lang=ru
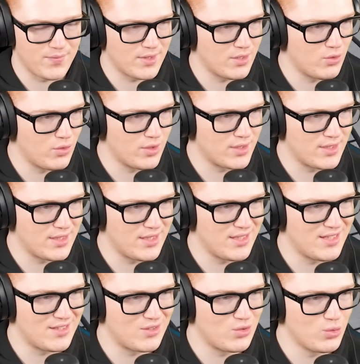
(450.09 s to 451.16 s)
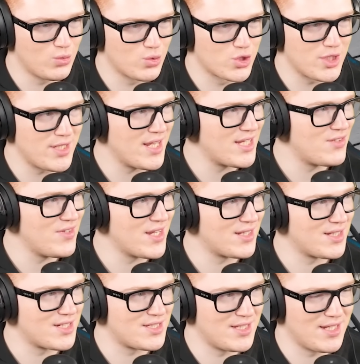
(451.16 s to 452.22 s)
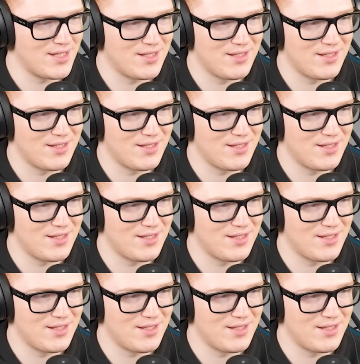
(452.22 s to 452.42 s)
Ну вот, и тут уже не отвертишься, не,